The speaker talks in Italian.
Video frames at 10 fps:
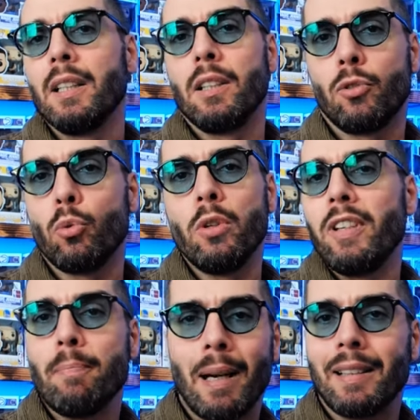su cui vi
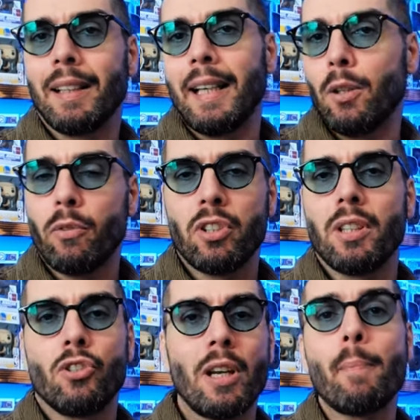imbatterete o vi
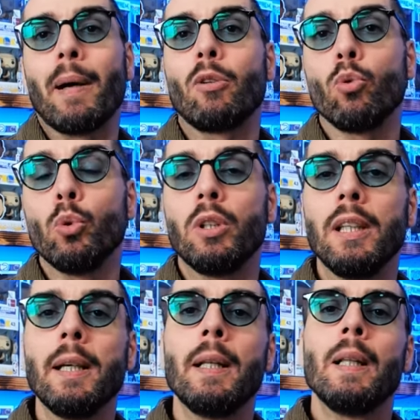siete già
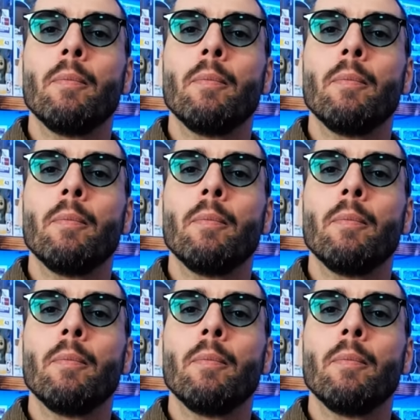imbattuti,